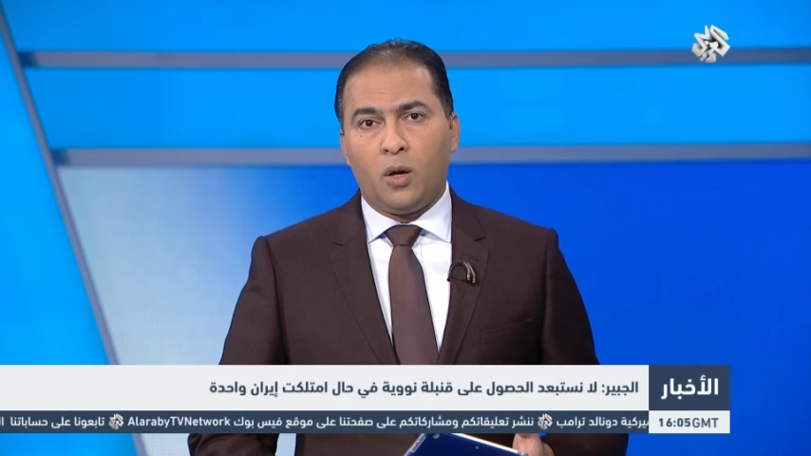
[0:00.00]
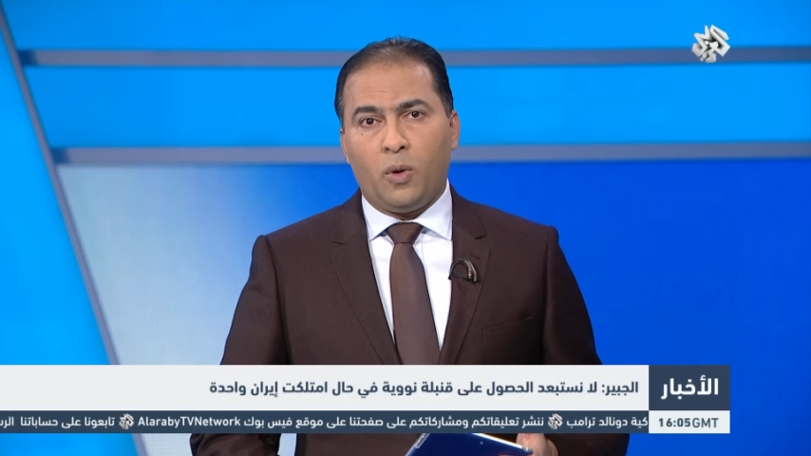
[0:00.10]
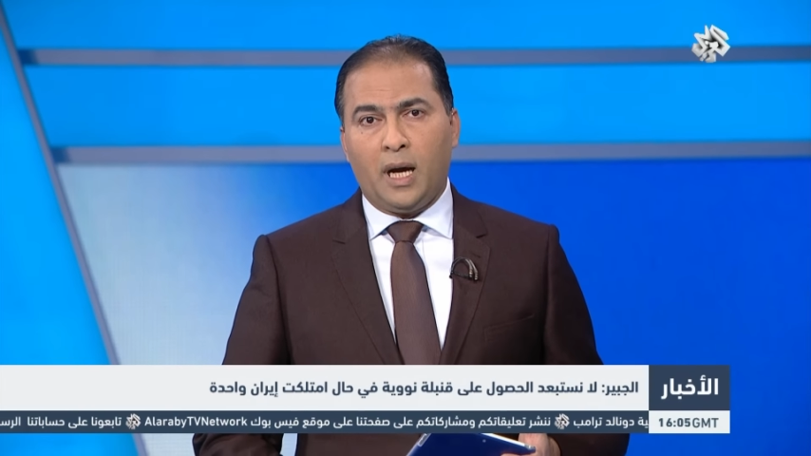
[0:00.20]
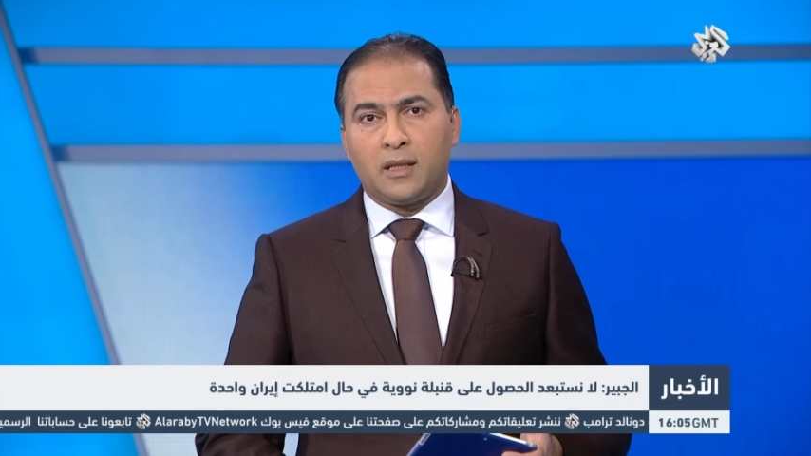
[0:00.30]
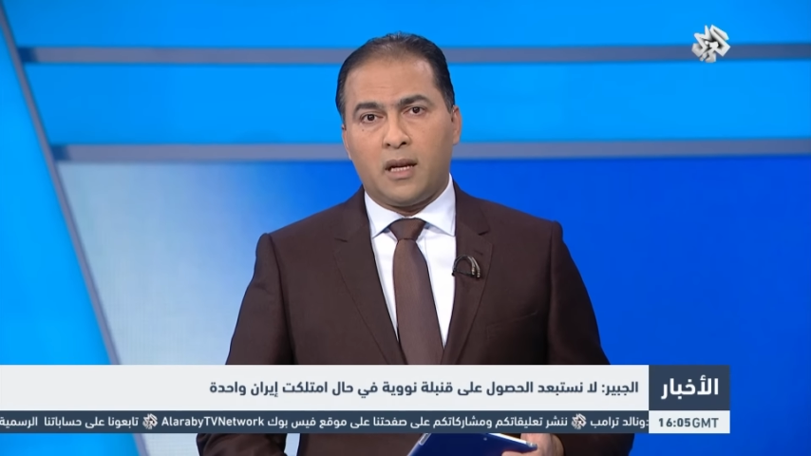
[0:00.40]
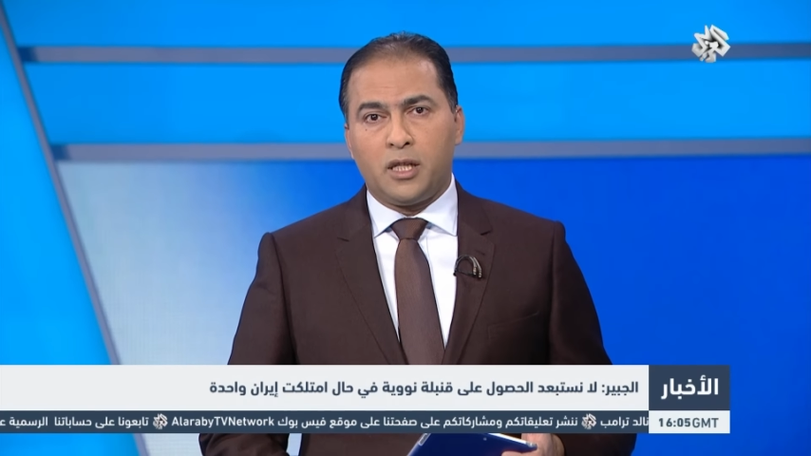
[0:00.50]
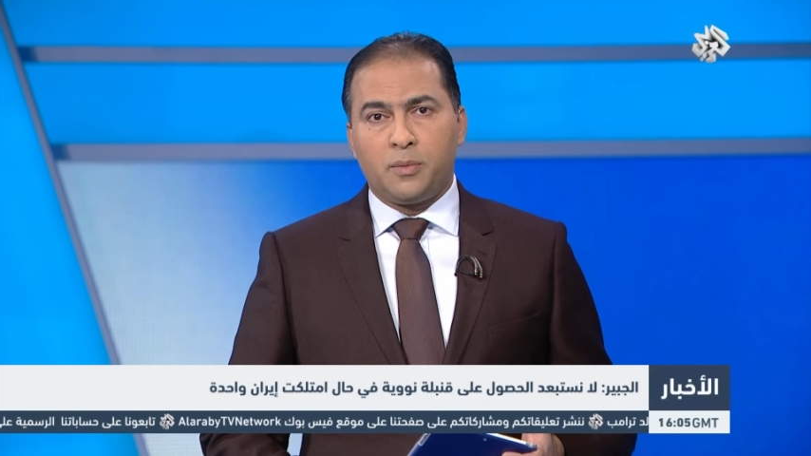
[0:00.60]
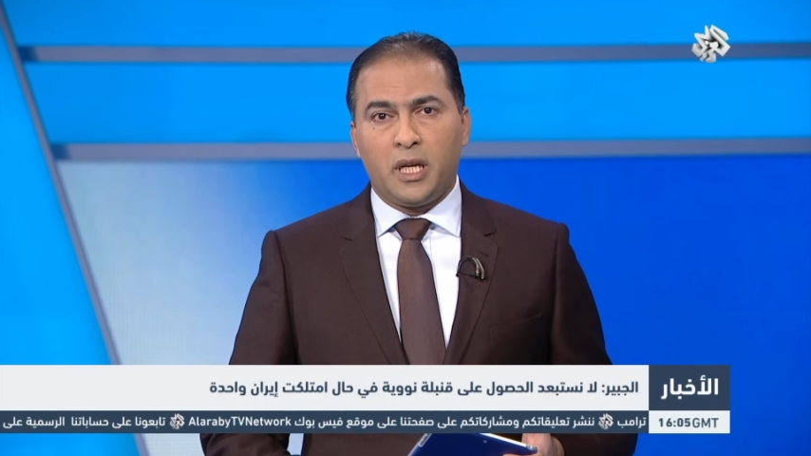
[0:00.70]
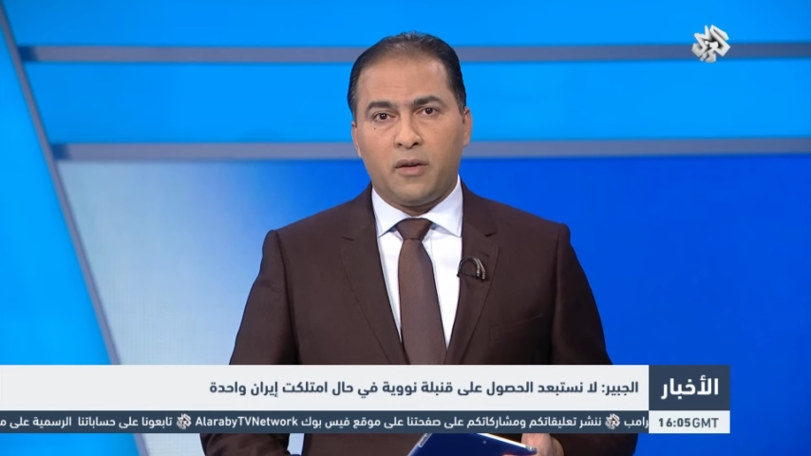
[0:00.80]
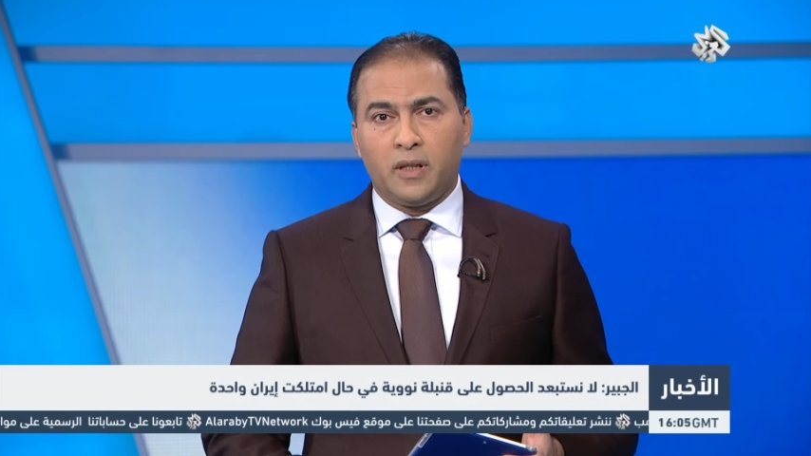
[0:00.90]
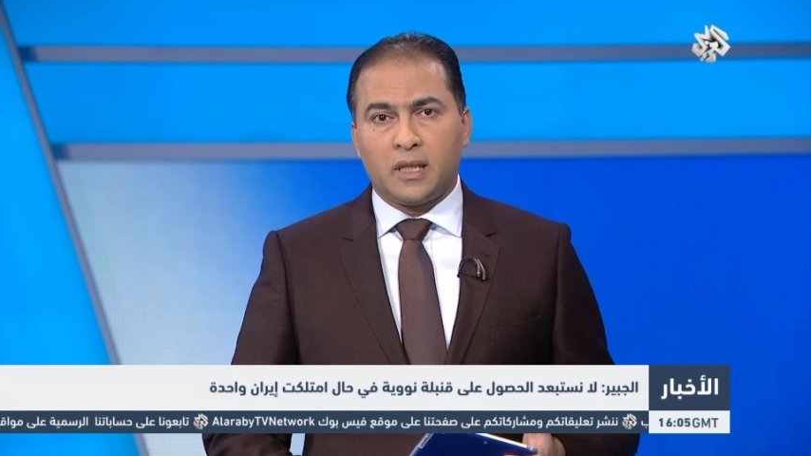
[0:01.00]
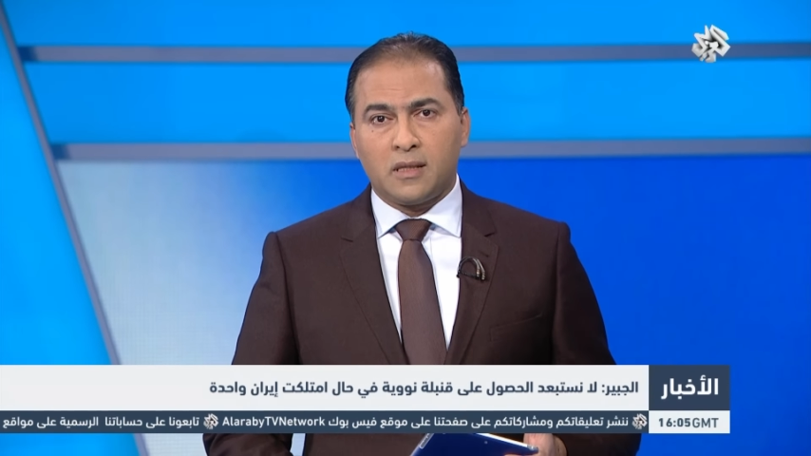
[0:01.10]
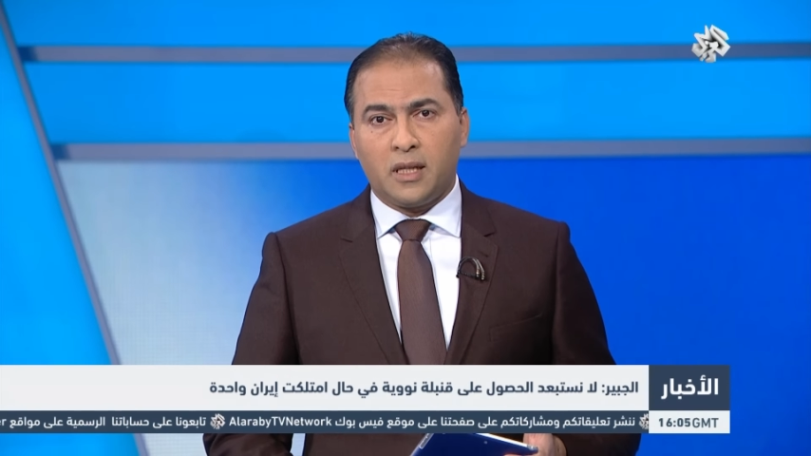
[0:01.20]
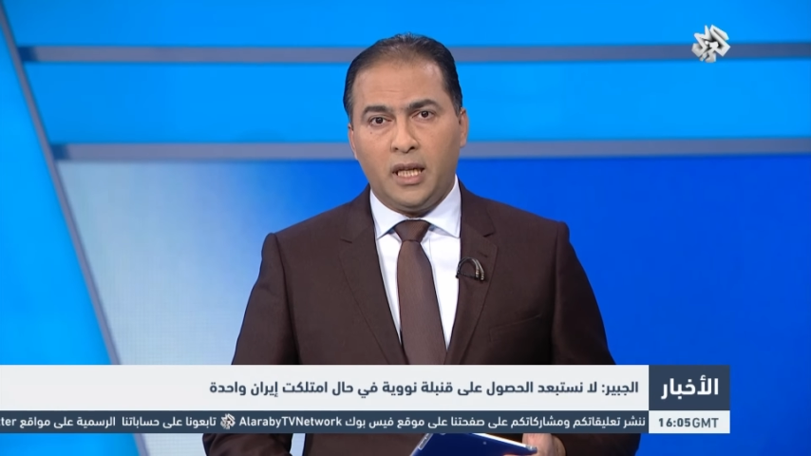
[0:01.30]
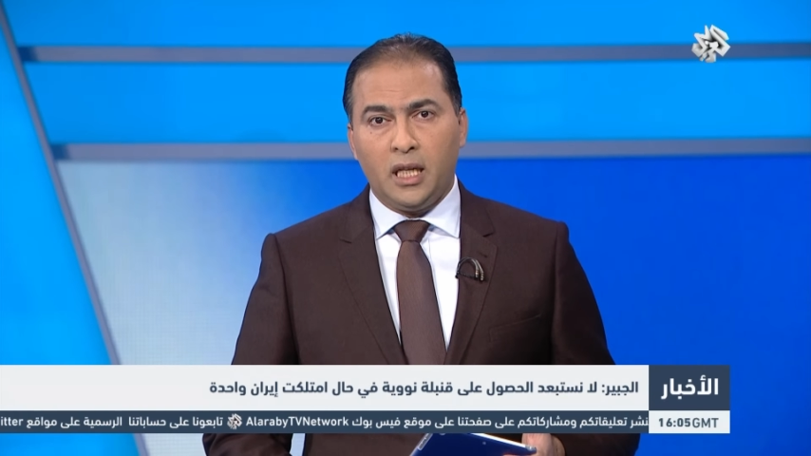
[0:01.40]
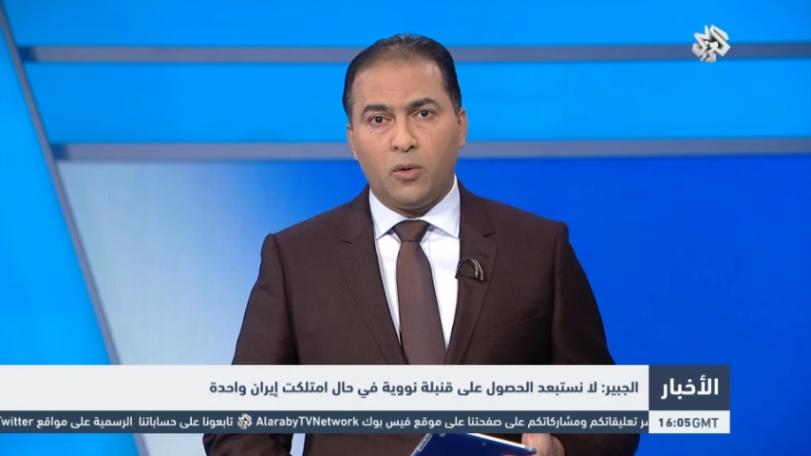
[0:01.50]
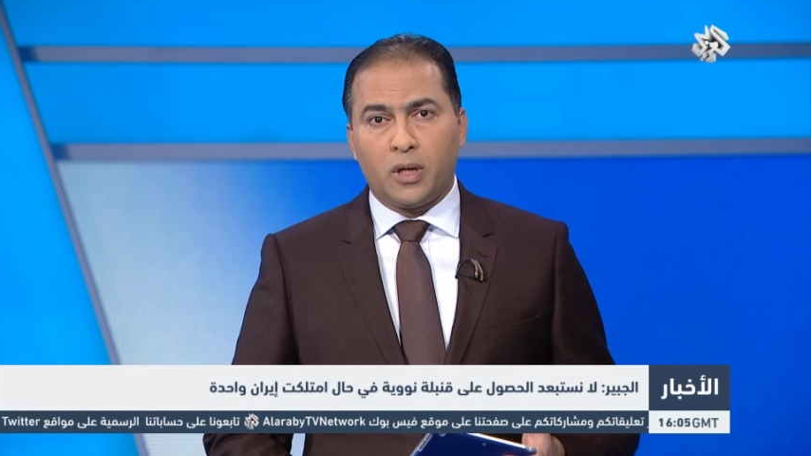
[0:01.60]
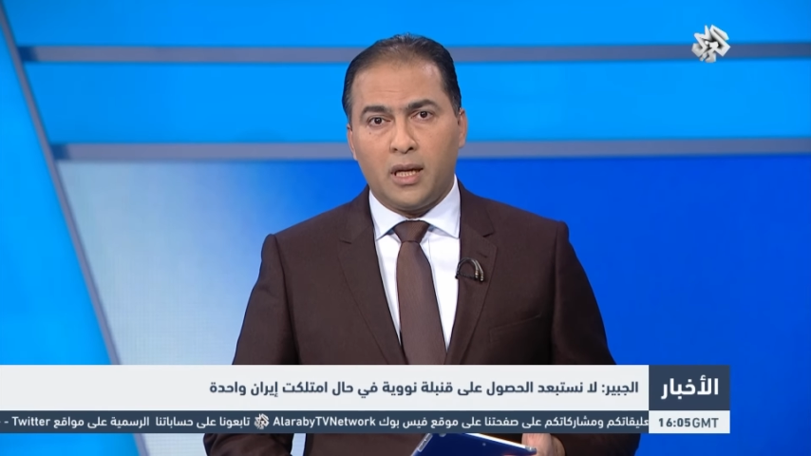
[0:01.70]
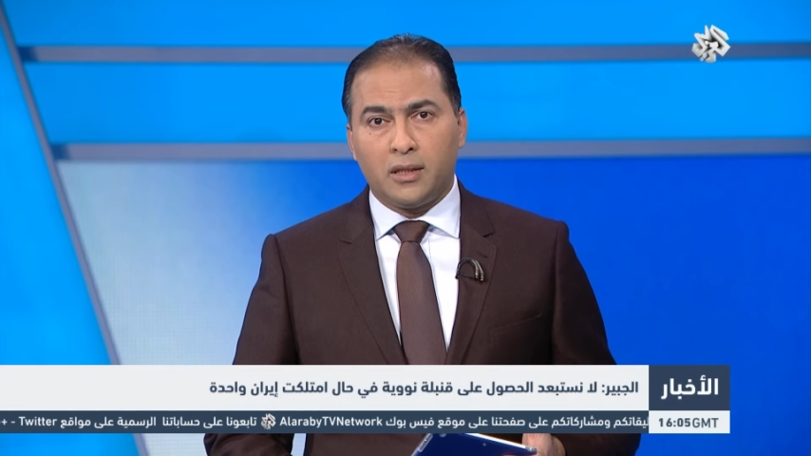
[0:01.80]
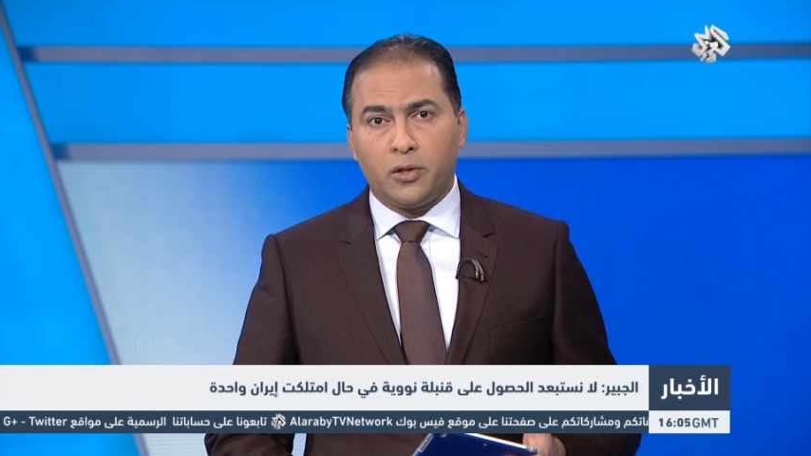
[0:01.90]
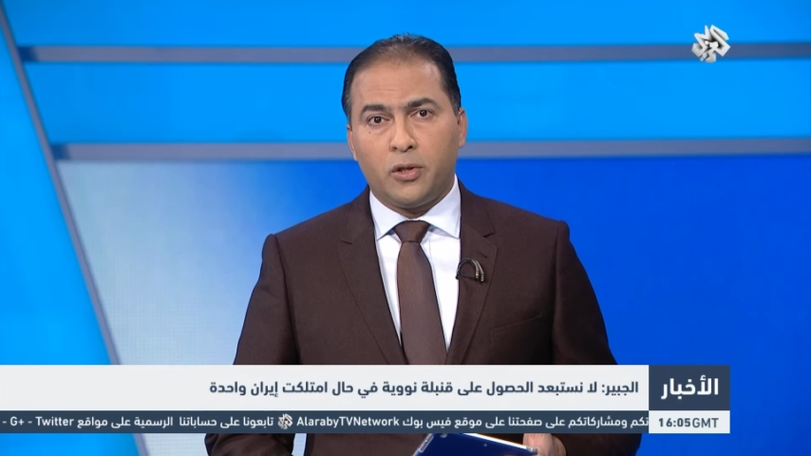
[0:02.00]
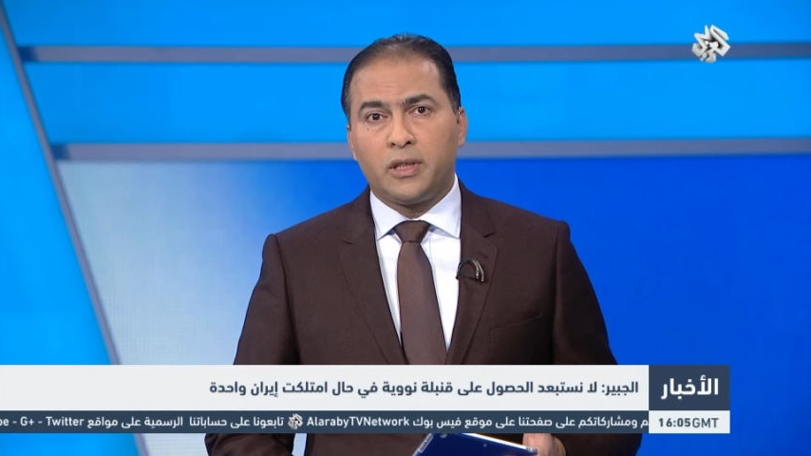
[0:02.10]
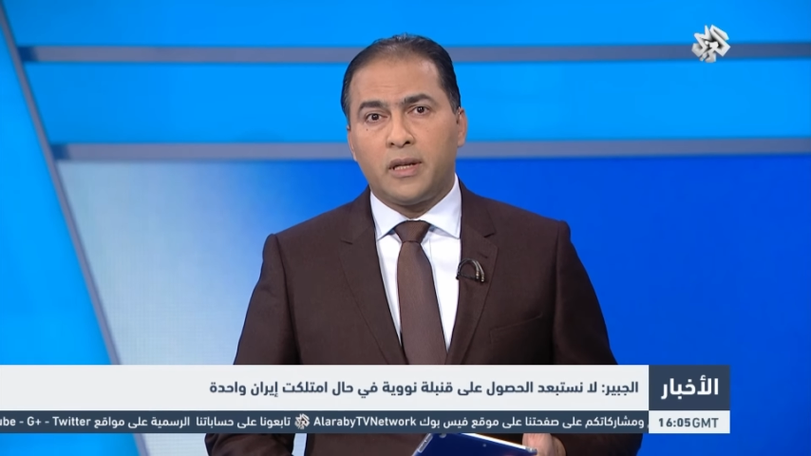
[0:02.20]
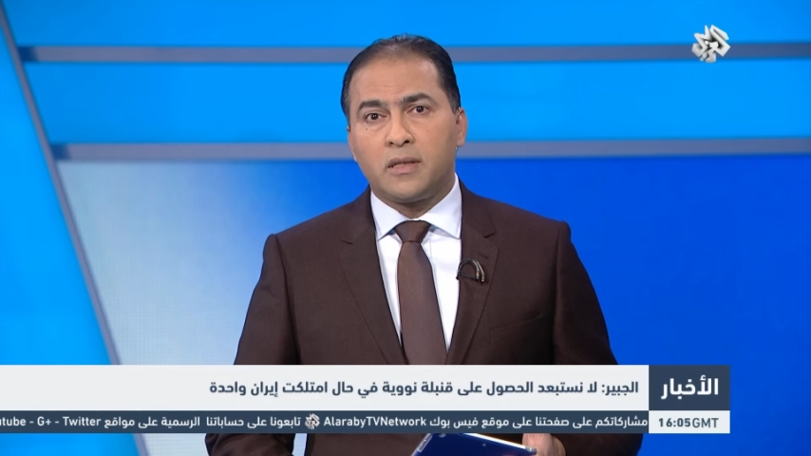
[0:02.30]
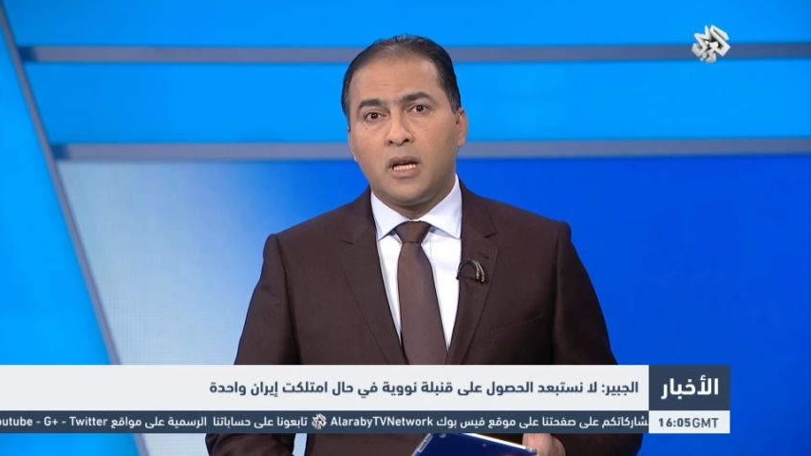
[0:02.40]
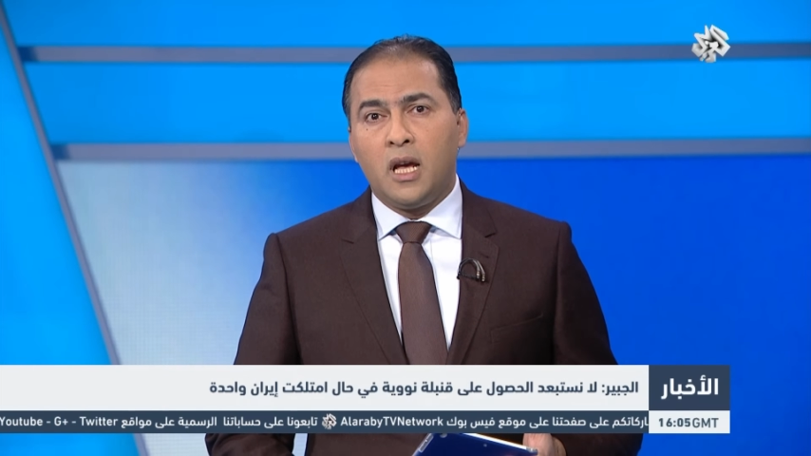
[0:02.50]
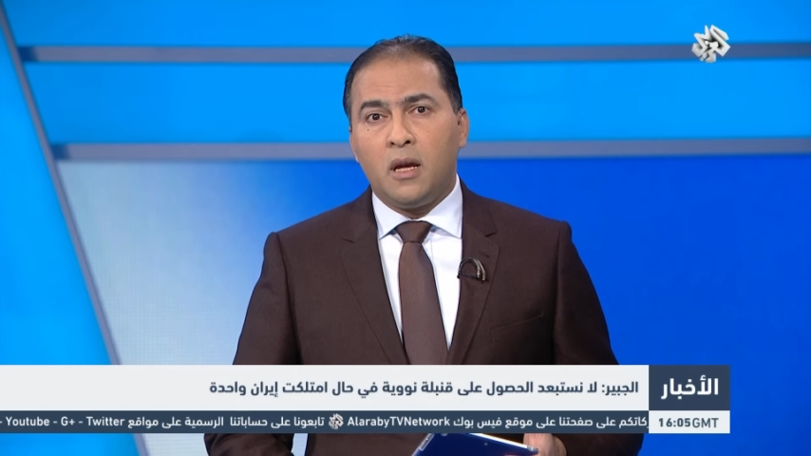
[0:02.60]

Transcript: وحذر الجبير في تصريح لوكالة رويترز